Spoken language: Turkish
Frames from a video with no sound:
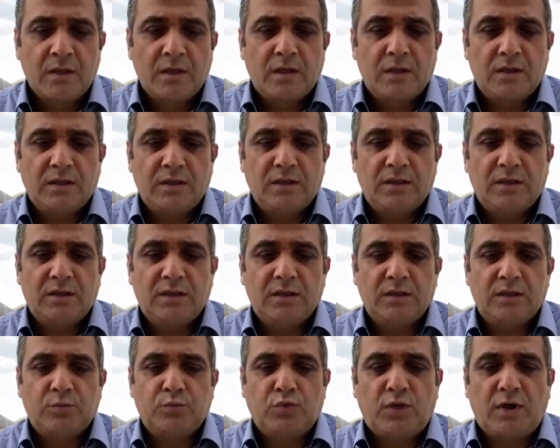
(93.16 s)
E,
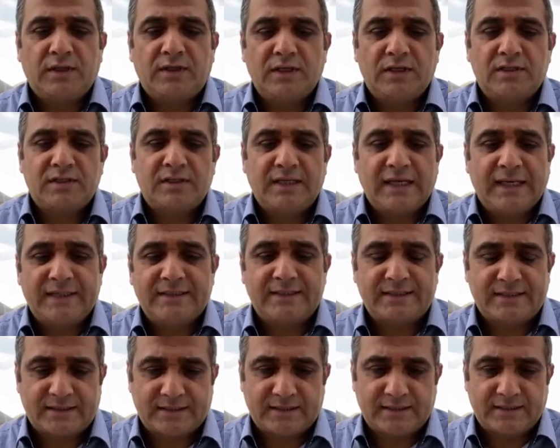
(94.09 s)
bu
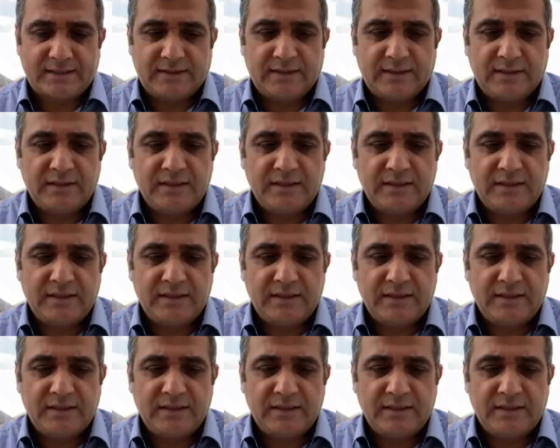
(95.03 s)
ateşkes